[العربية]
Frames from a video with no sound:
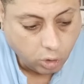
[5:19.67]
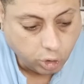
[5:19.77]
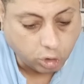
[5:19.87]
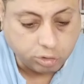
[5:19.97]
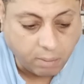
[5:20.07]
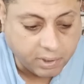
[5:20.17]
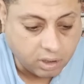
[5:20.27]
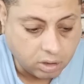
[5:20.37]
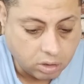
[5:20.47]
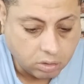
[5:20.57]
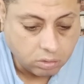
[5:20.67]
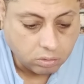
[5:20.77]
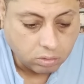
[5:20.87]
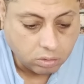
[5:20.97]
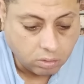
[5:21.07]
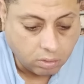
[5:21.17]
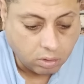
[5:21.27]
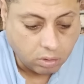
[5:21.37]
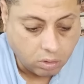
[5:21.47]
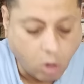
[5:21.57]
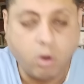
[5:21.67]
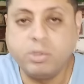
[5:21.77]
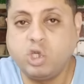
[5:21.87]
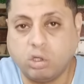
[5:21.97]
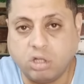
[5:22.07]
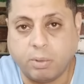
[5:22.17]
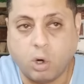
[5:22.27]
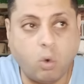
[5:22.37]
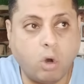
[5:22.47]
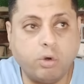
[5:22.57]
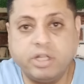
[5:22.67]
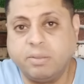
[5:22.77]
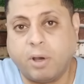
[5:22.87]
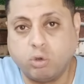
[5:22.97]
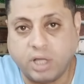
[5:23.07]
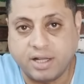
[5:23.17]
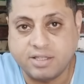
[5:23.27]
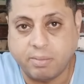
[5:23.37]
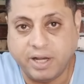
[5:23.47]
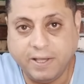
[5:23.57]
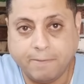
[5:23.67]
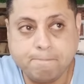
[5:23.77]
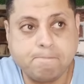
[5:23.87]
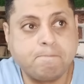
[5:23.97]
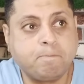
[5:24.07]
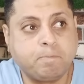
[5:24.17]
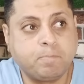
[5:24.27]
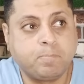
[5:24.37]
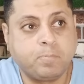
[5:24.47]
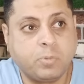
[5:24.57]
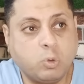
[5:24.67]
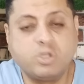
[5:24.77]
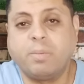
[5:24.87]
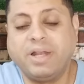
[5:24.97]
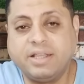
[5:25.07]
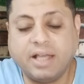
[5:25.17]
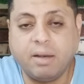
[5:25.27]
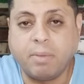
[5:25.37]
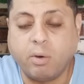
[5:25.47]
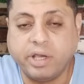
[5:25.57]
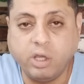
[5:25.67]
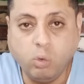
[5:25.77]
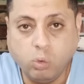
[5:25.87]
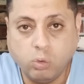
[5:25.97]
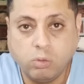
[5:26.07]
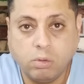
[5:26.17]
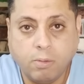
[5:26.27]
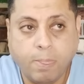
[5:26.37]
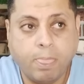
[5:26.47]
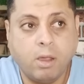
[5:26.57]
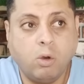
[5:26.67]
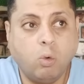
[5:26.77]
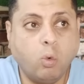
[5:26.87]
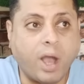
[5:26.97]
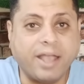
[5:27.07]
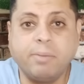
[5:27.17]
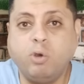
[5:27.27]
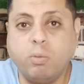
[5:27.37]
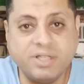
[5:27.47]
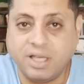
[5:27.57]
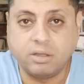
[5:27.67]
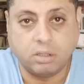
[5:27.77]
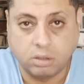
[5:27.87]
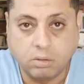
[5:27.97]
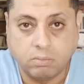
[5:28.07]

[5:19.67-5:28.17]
يعتبر هو مش يعتبر هو اوريدي معروض على الزمالك والزمالك اتكلم مع وكيله وعاجب جوميز جدا